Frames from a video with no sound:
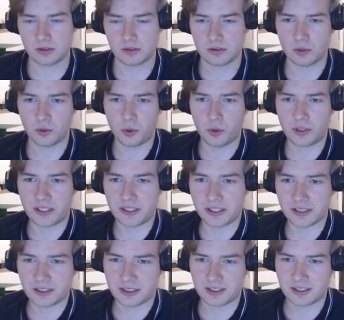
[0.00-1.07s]
Ok.
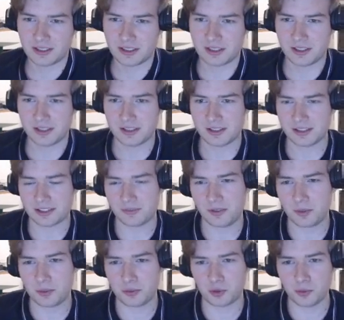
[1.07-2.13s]
Ça me va
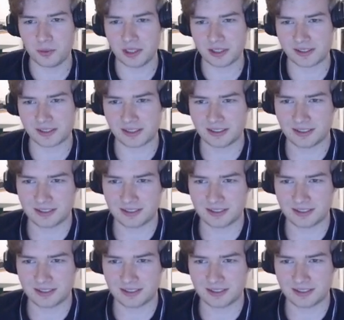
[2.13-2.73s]
plutôt bien ça.